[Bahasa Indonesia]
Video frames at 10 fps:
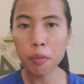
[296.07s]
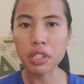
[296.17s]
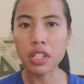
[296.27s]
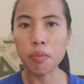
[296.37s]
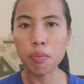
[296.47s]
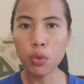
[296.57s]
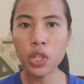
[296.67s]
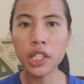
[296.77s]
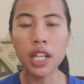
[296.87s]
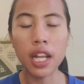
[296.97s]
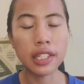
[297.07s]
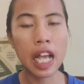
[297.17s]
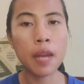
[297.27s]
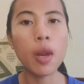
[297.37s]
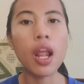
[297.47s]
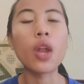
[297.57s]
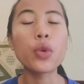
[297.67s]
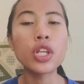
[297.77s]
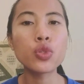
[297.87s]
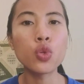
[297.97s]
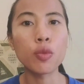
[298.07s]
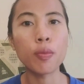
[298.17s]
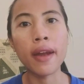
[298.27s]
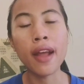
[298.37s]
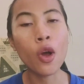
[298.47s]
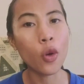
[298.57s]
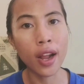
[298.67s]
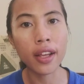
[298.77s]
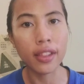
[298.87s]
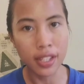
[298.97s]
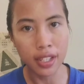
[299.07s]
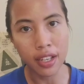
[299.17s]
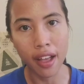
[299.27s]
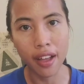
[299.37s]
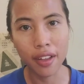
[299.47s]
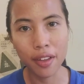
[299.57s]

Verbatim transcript: meskipun dijelaskan melalui sudut pandang orang ketiga.